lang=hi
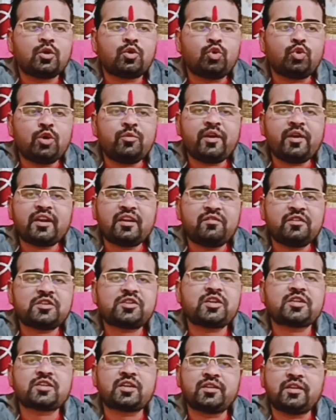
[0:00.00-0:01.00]
कोई भी रेलवे
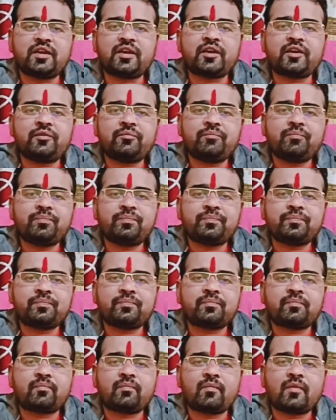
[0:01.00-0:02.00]
स्टेशन देखें
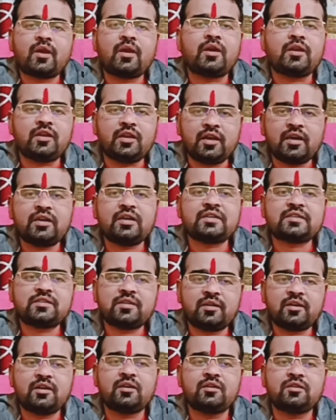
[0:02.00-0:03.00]
ये
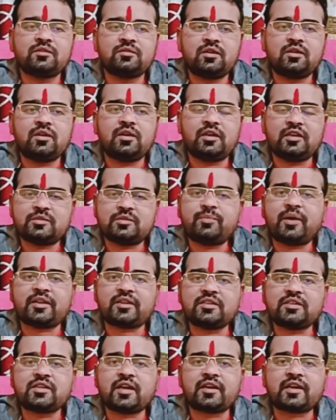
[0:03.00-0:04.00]
इस, इस बात
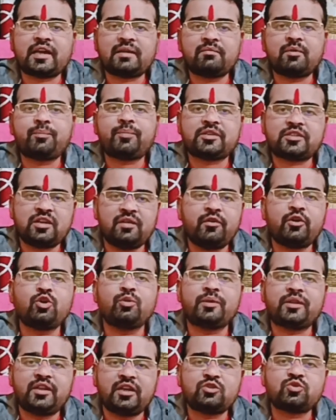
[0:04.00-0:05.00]
की जानकारी मैं पिछले वीडियो
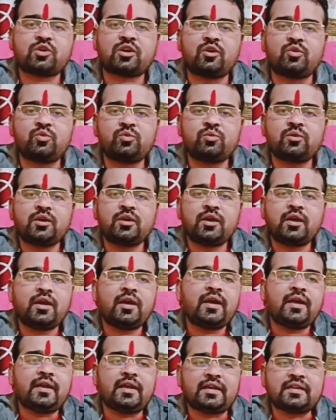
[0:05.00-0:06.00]
में दे चुका हूं
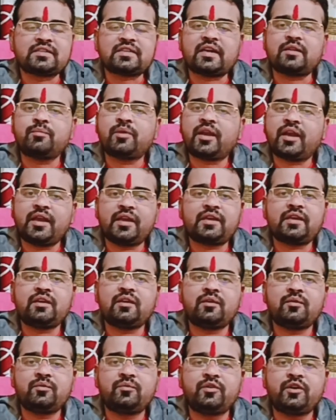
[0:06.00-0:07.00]
लेकिन शायद मेरा एक ही
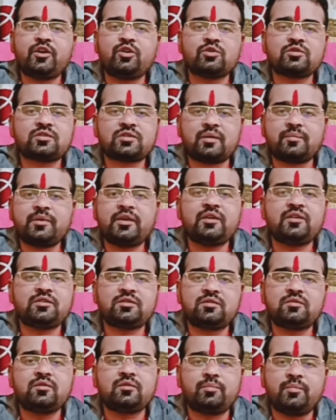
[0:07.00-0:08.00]
वीडियो सभी
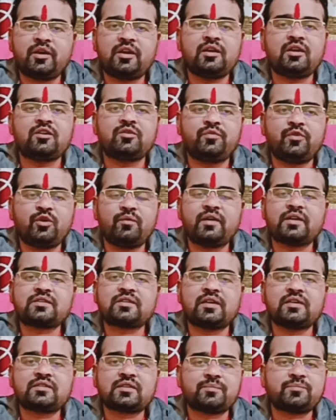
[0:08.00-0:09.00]
मेरे व्यूवर्स
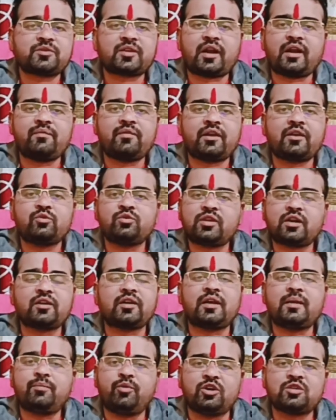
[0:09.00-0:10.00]
हैं सब्सक्राइबर हैं उन तक
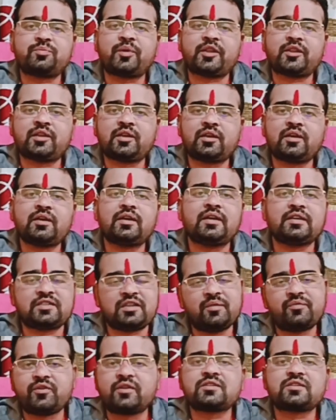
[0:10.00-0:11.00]
नहीं पहुंच पाती है
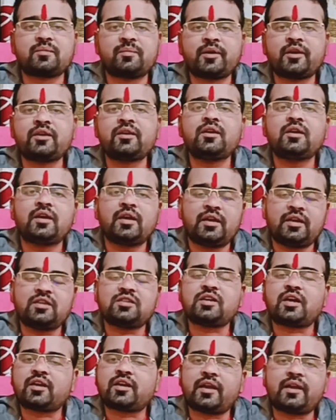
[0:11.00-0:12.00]
इसलिए फिर से मैं ये
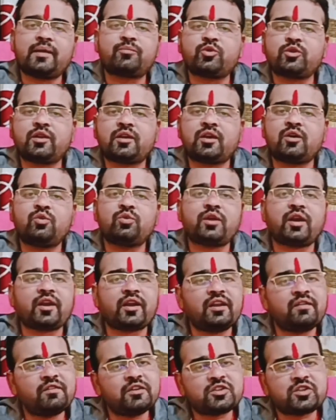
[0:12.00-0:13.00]
जानकारी आपको दे रहा हूं कि
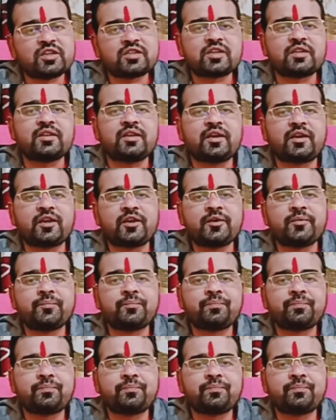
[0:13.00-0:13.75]
रेलवे स्टेशन देखें